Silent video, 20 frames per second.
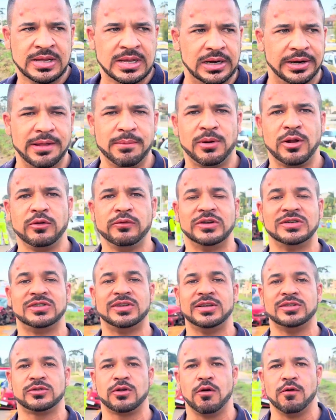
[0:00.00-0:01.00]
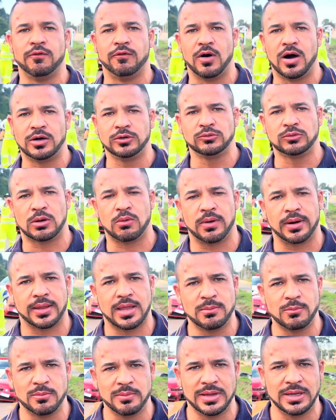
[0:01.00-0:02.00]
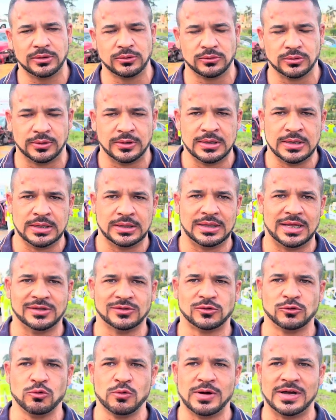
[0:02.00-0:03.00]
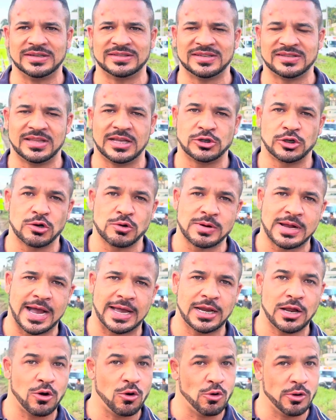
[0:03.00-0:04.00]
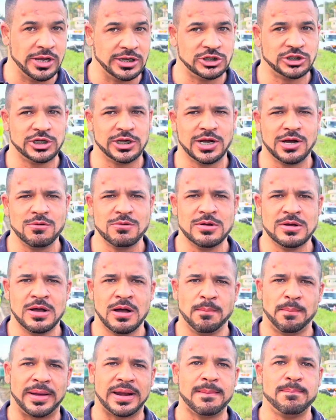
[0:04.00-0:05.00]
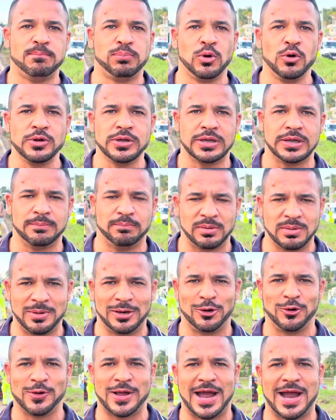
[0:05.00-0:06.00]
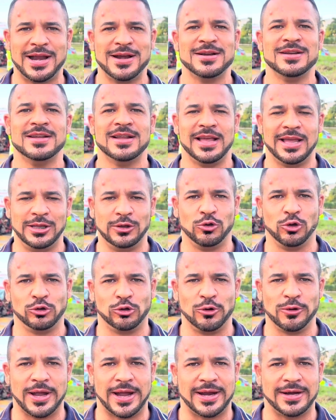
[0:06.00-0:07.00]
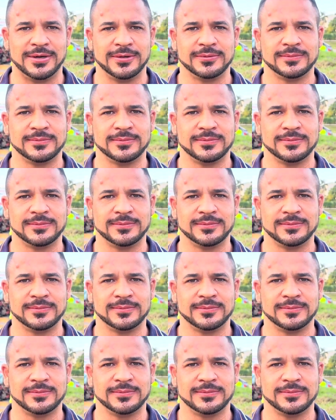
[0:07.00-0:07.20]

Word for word: lembrando vocês que eu volto a qualquer momento das ruas da cidade de Araucária ou região para Plug, primeiro lugar em todo lugar.